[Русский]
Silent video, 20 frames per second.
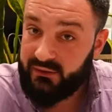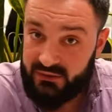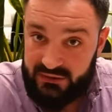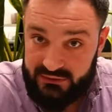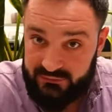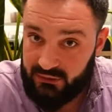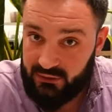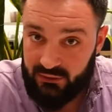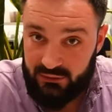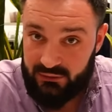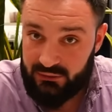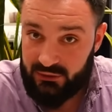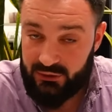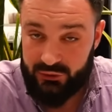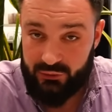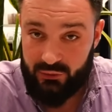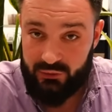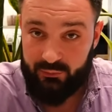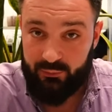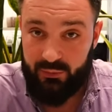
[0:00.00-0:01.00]
Это действительно ни
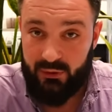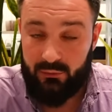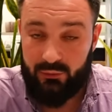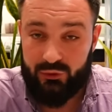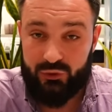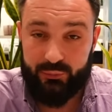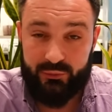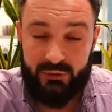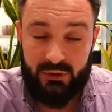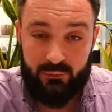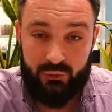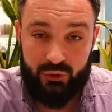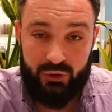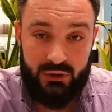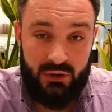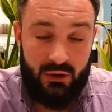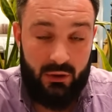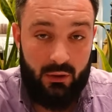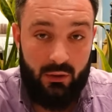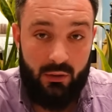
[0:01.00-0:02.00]
на что не похоже, потому
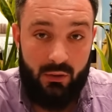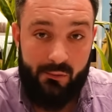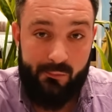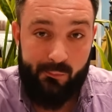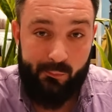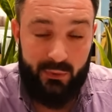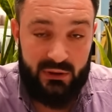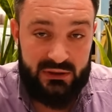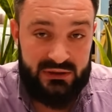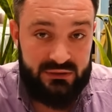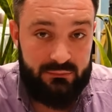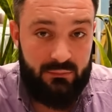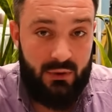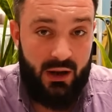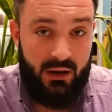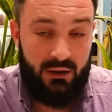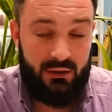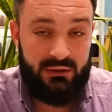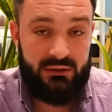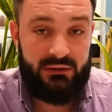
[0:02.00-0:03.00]
что
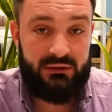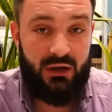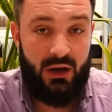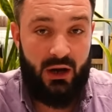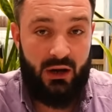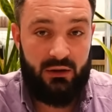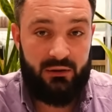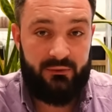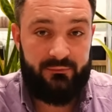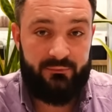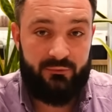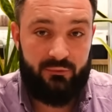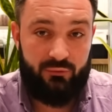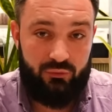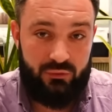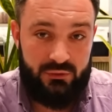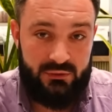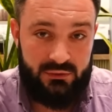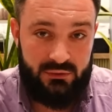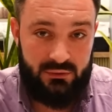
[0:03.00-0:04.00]
максимально нейтральный
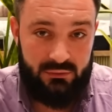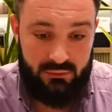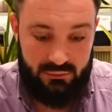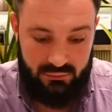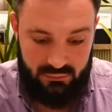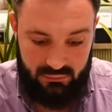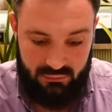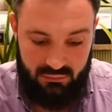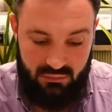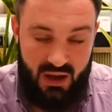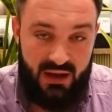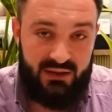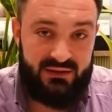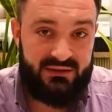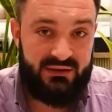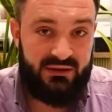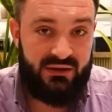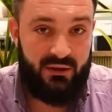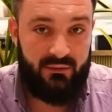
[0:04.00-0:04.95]
вкус мяса